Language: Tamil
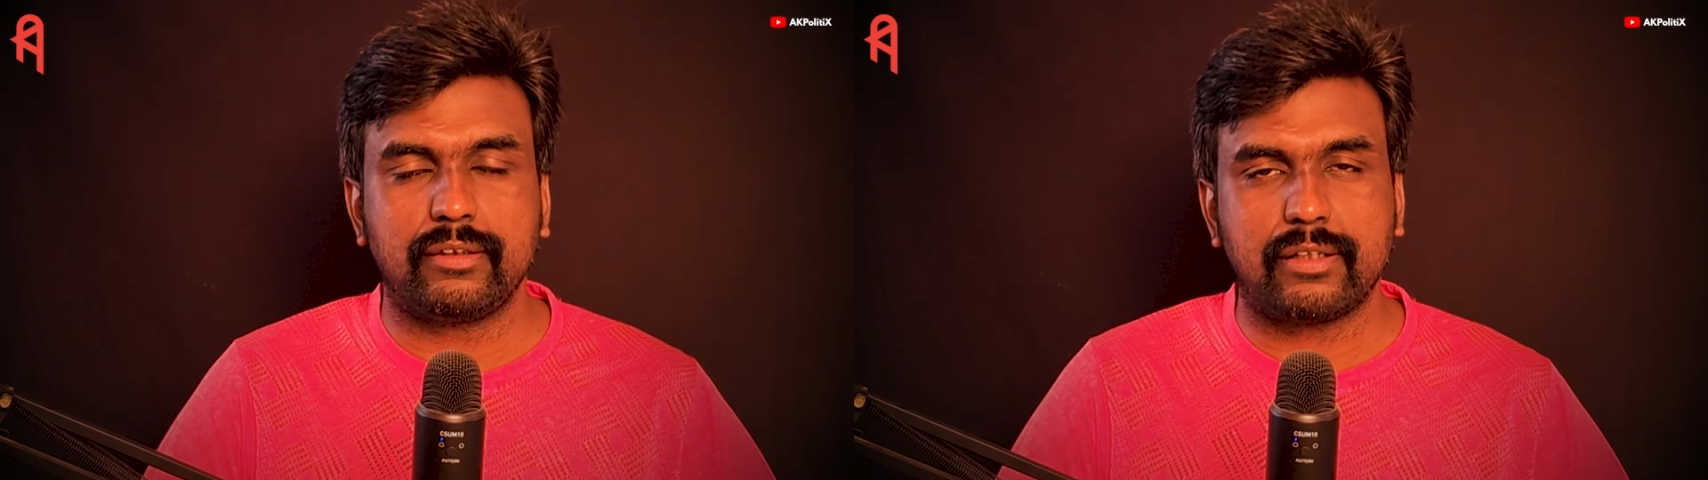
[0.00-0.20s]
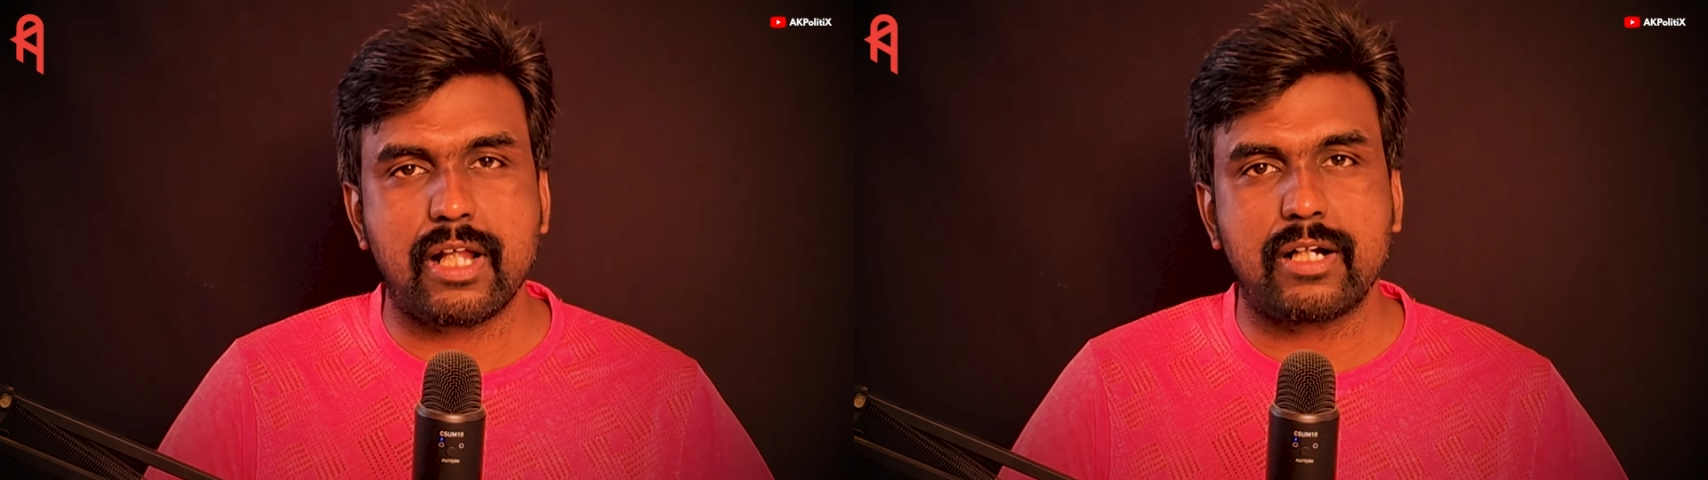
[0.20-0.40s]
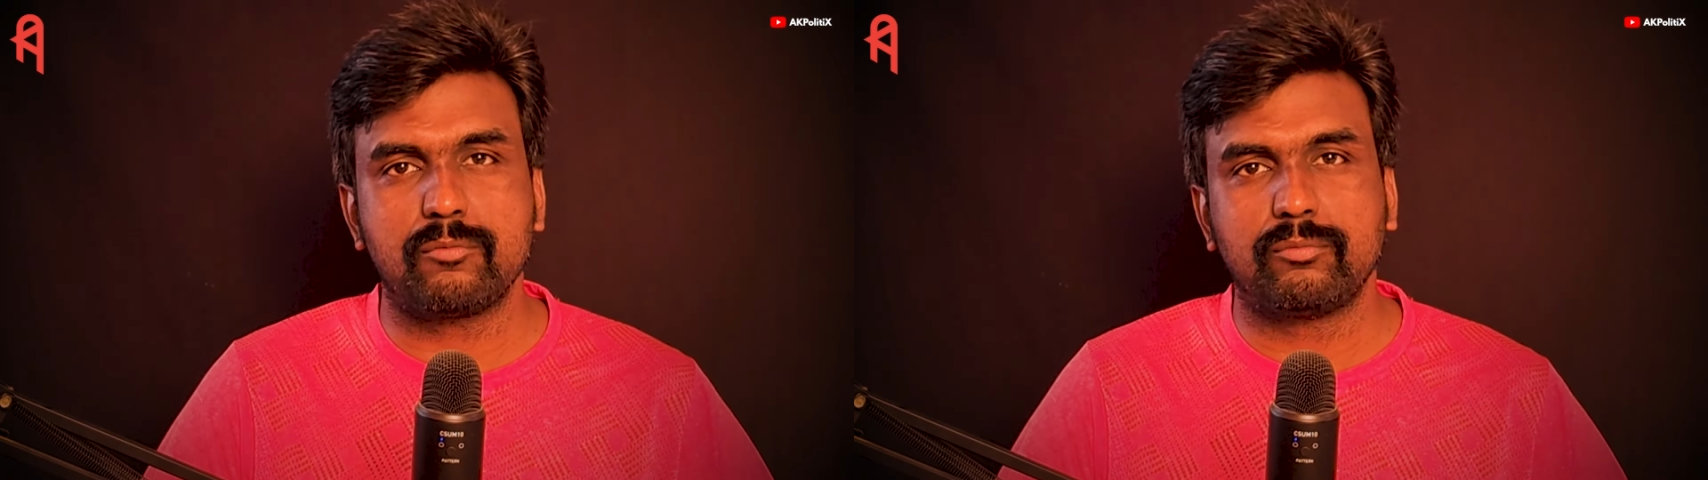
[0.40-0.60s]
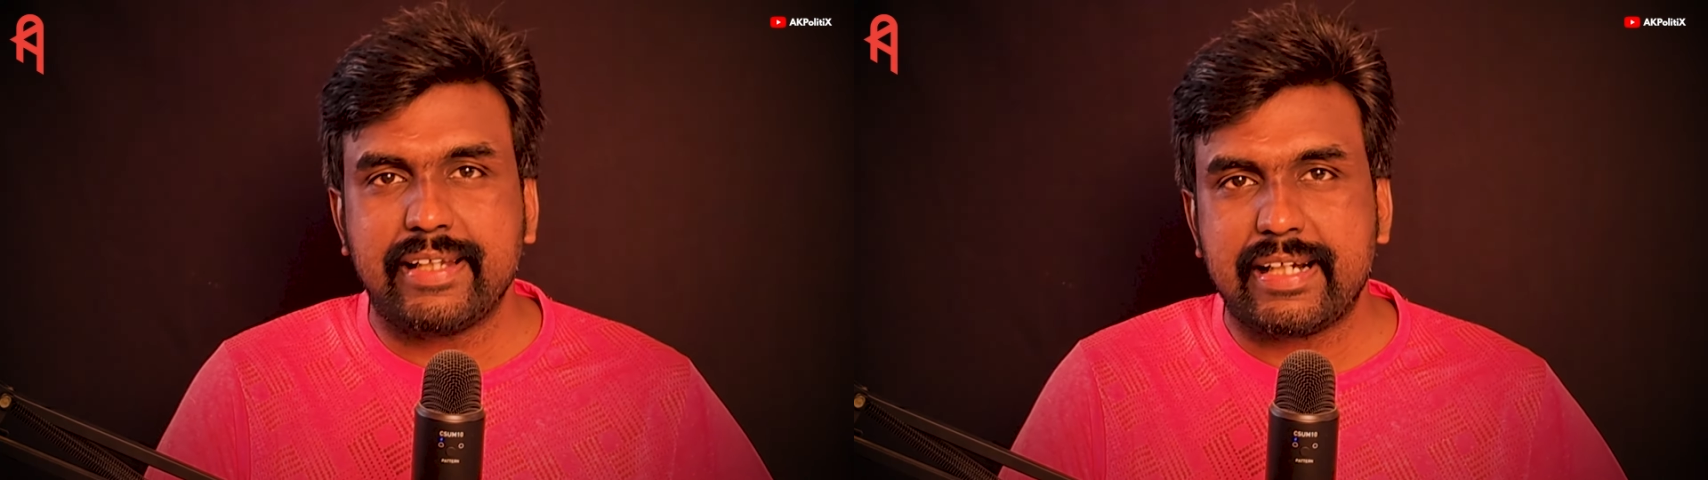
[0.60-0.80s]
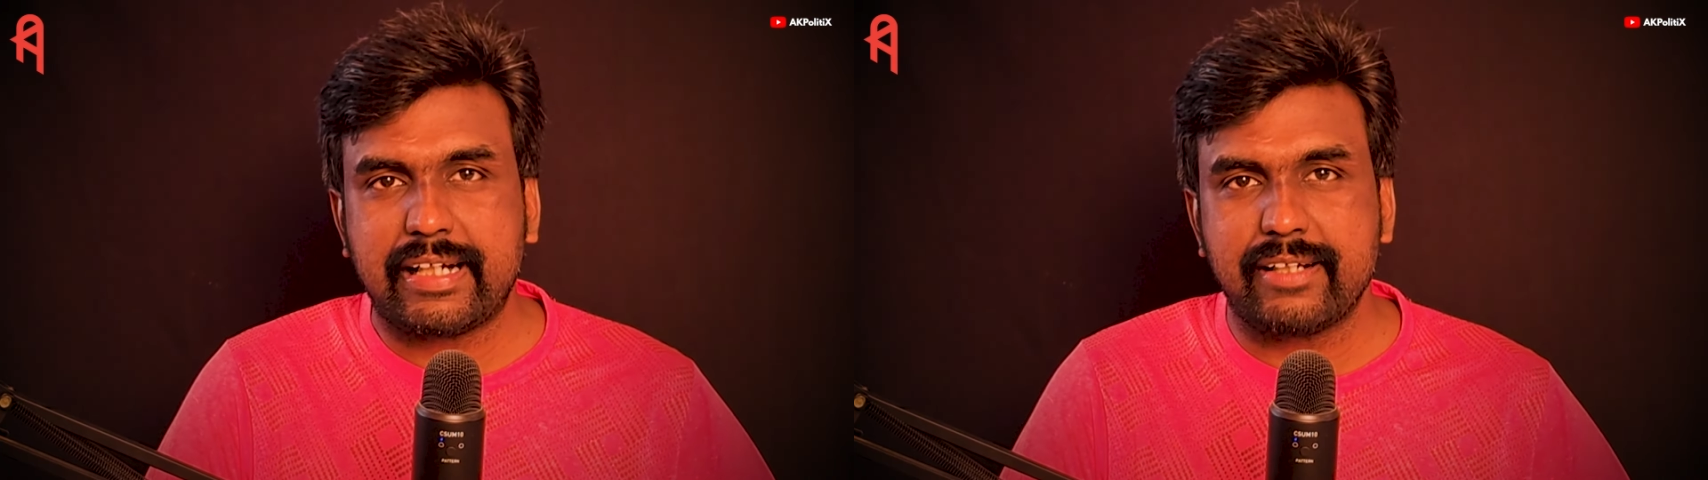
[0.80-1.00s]
காரணம்
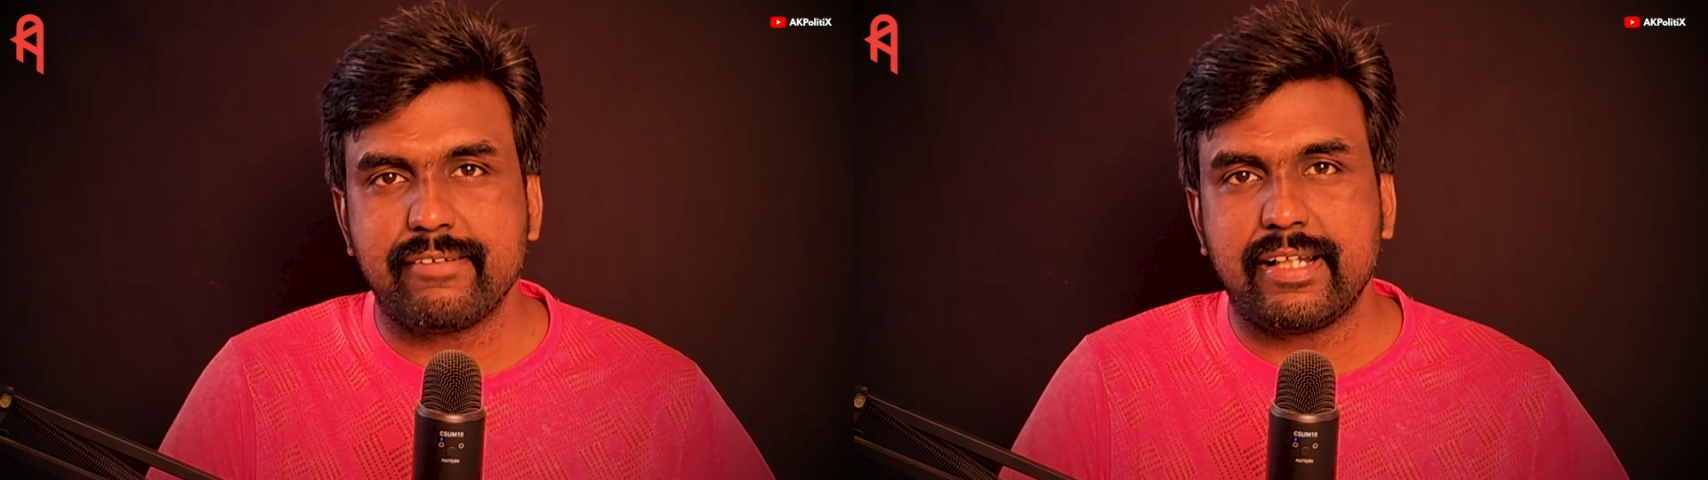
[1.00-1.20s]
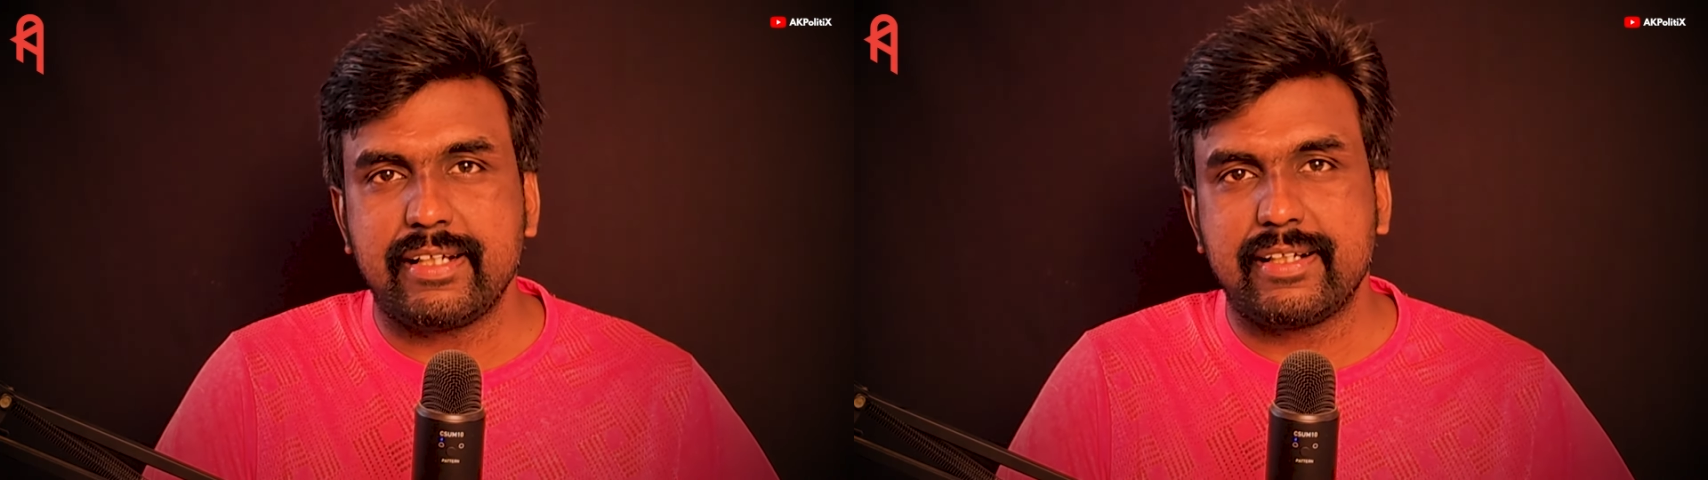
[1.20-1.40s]
ஏற்கனவே